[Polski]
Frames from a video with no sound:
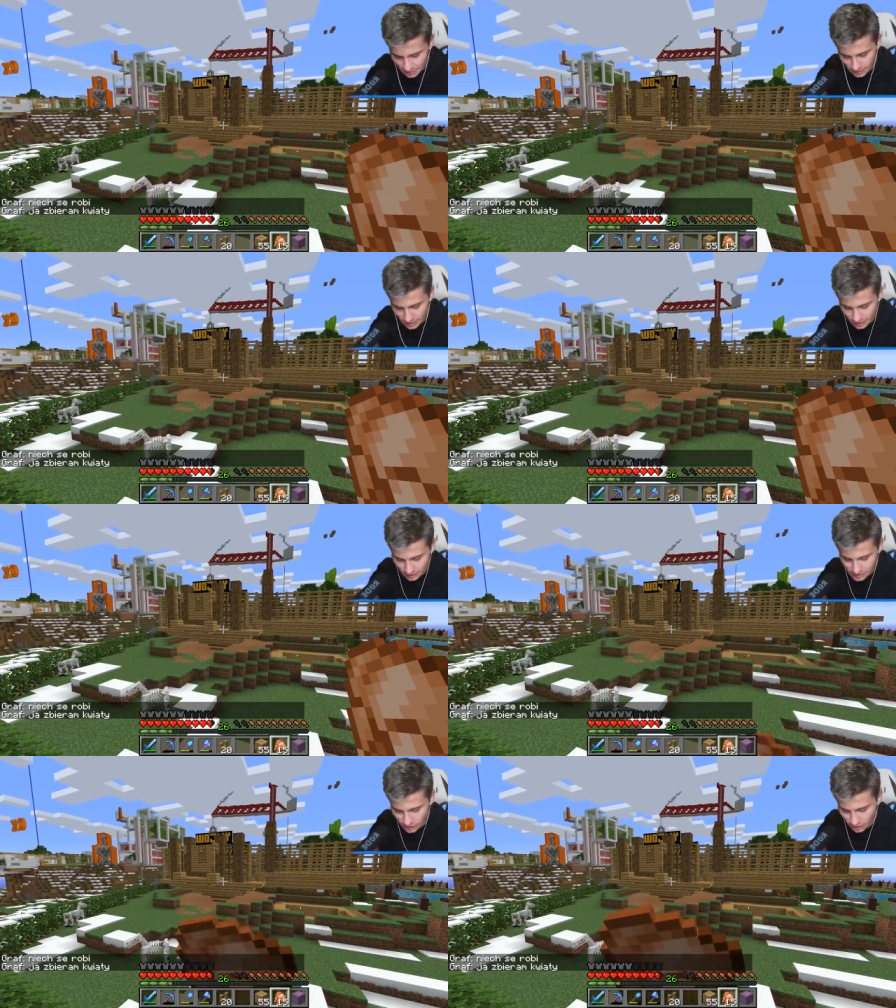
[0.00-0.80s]
I
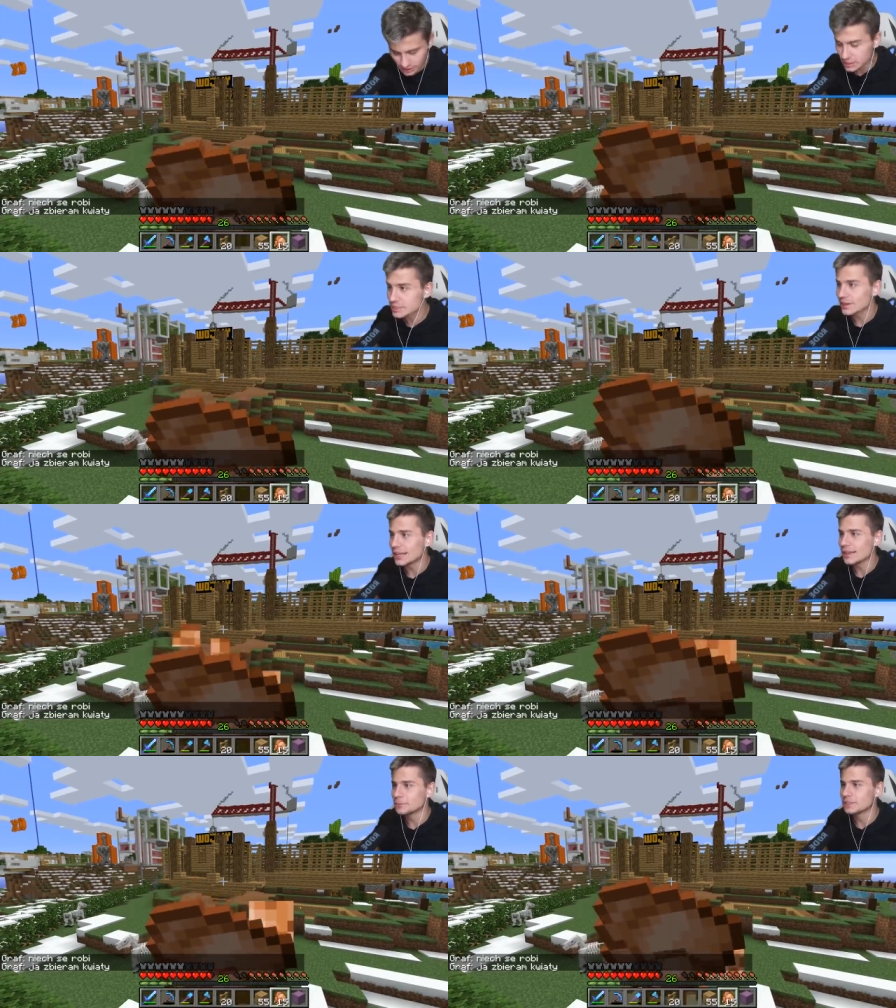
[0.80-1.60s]
została
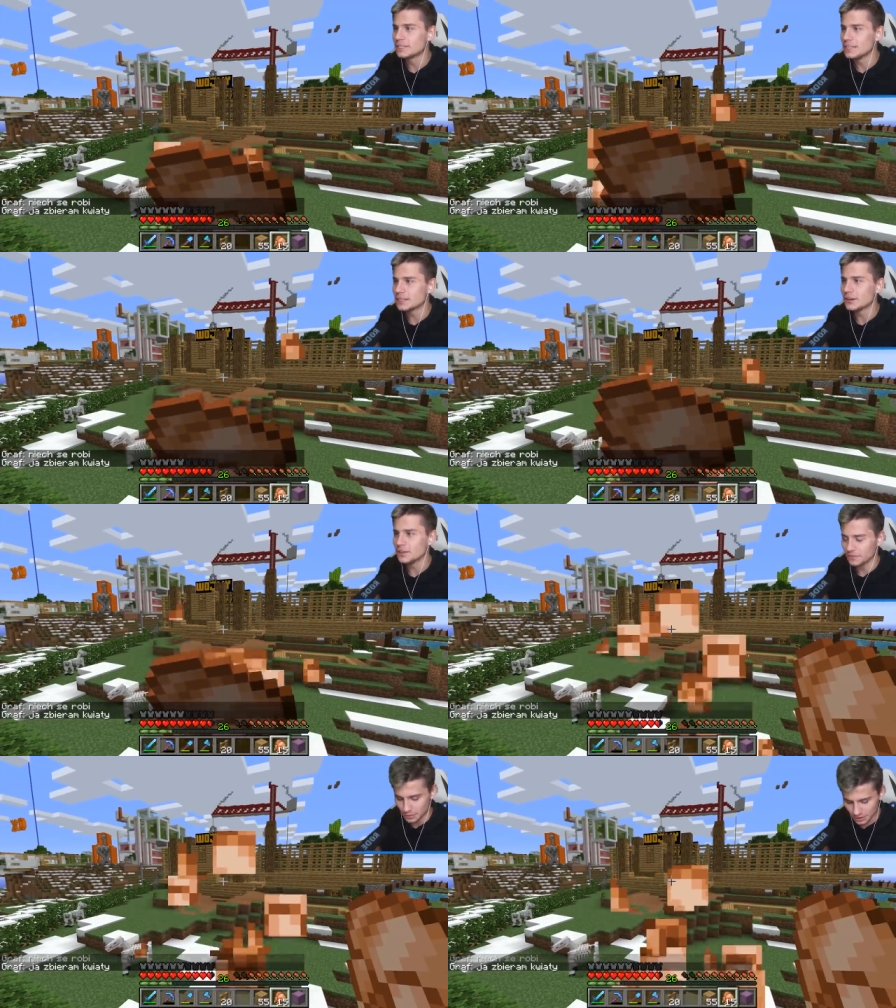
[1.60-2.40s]
nam tylko i
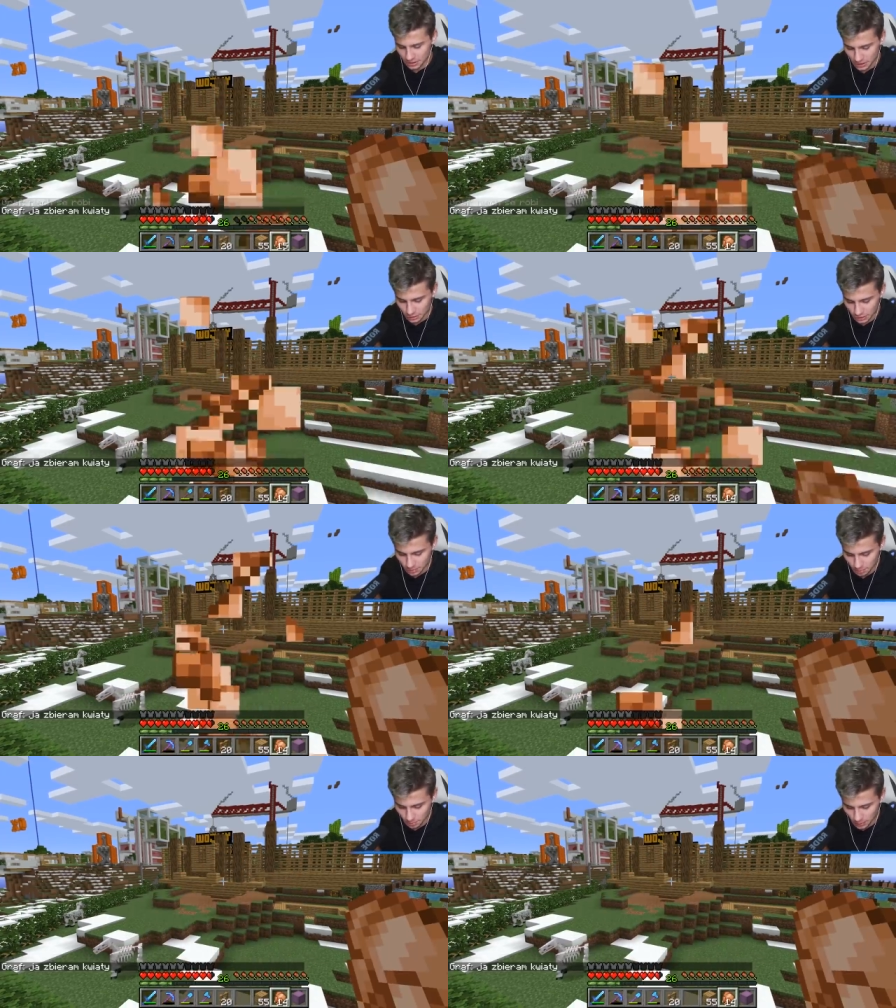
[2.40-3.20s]
wyłącznie już
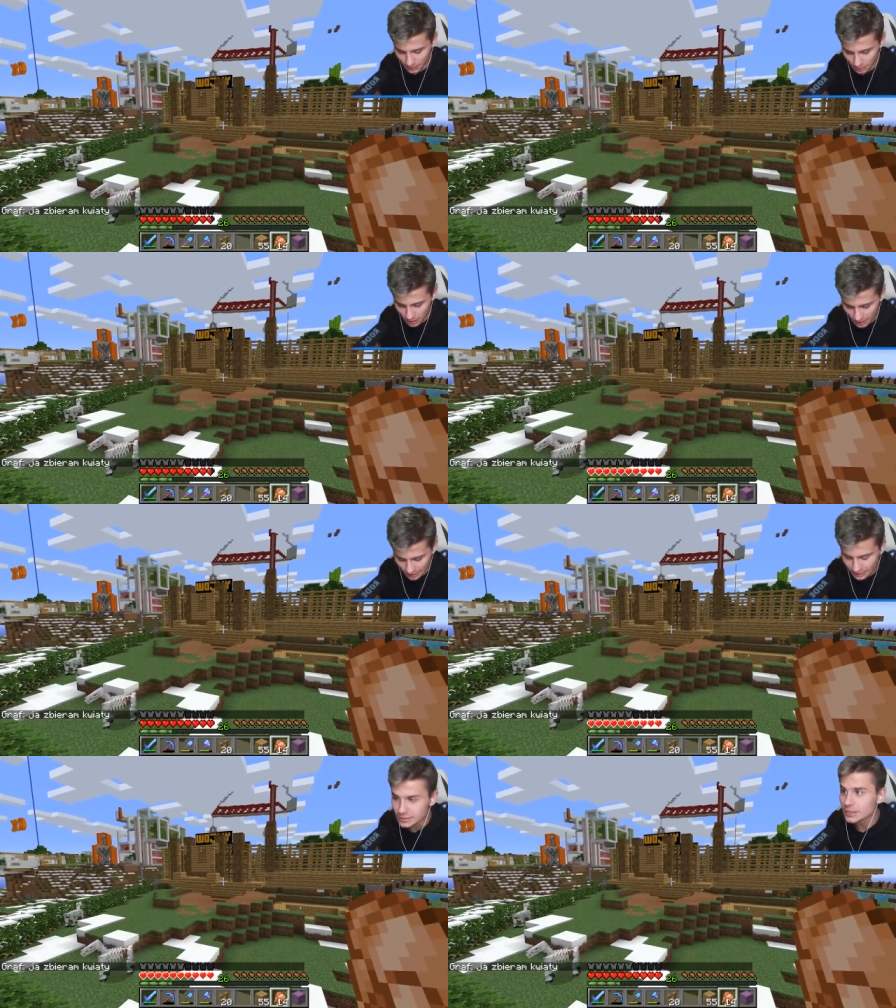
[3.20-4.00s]
podłoga
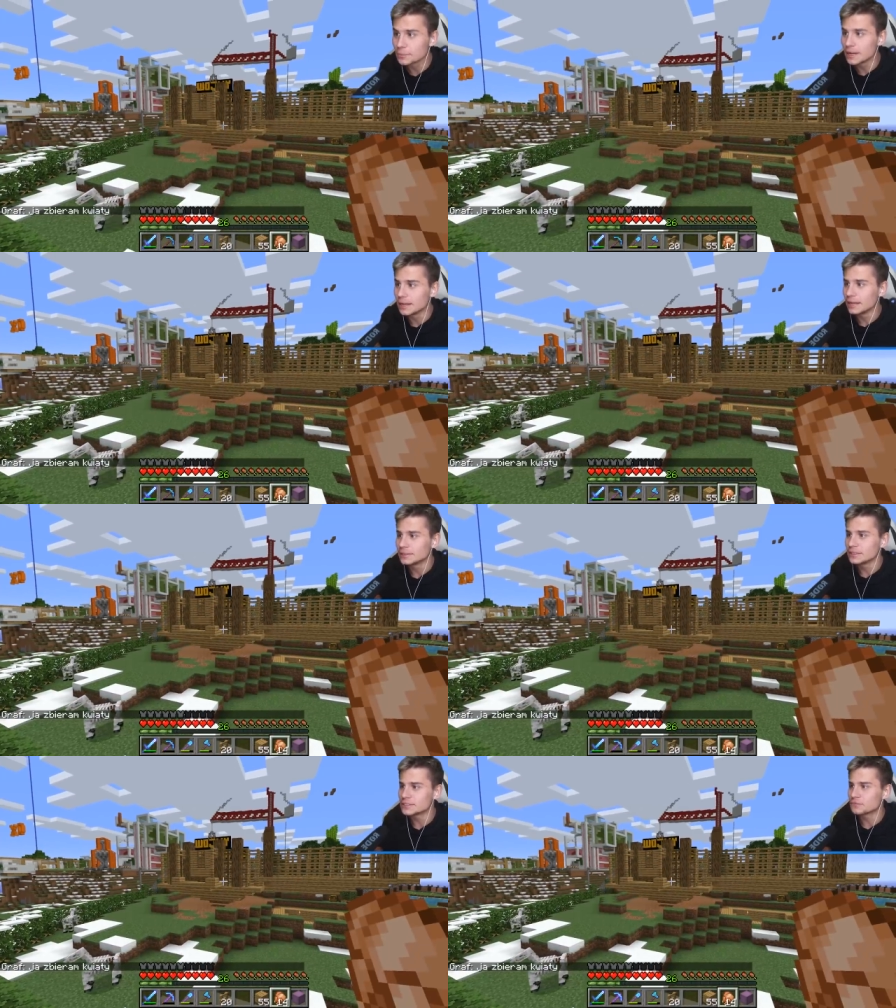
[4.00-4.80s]
do zrobienia i
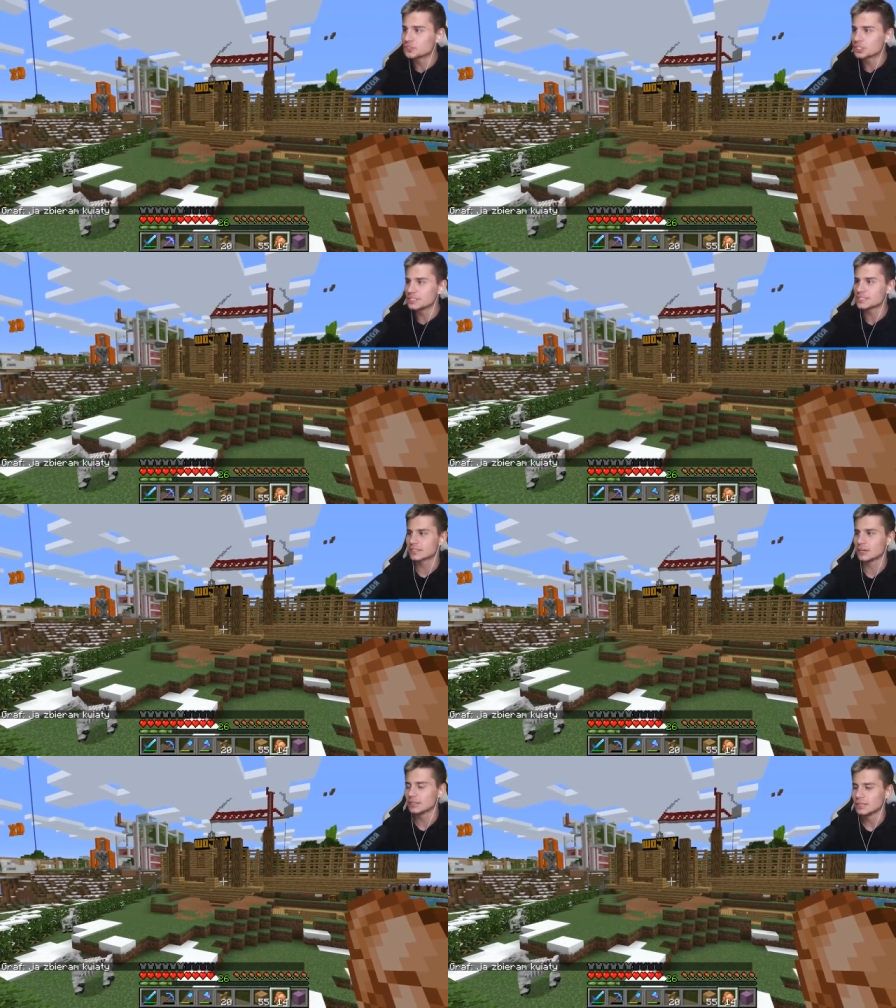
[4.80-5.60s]
to jest
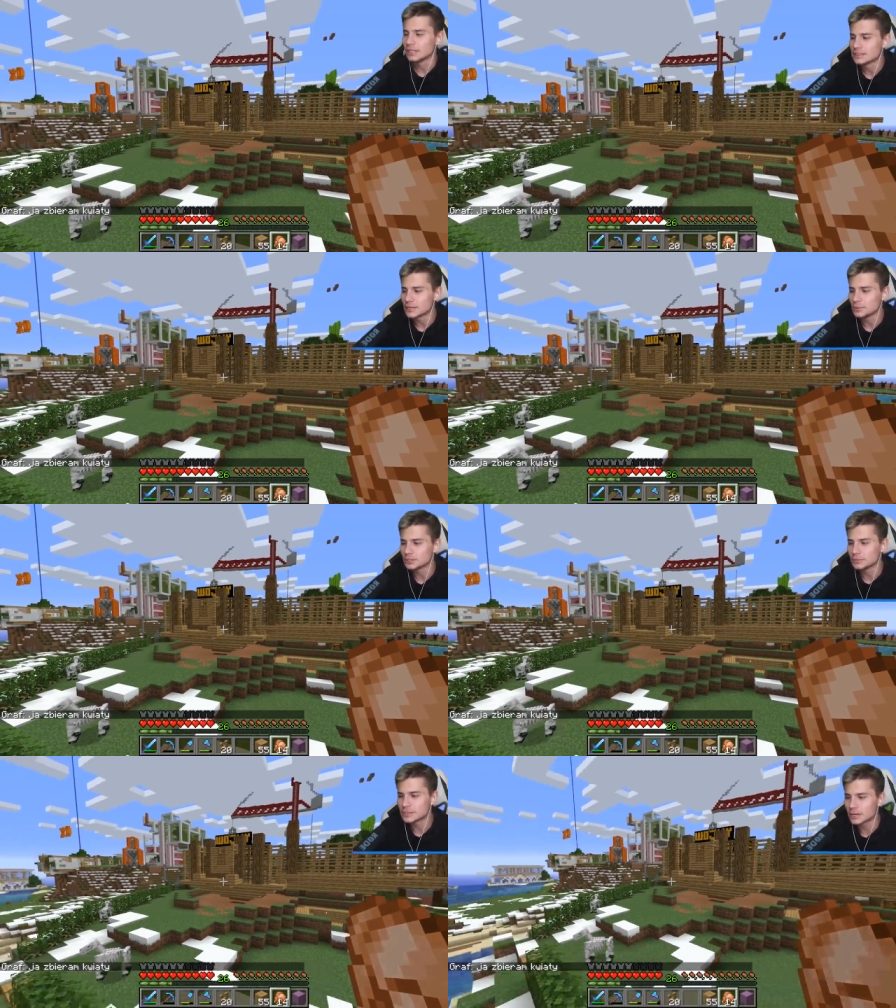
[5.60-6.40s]
wszystko, co musimy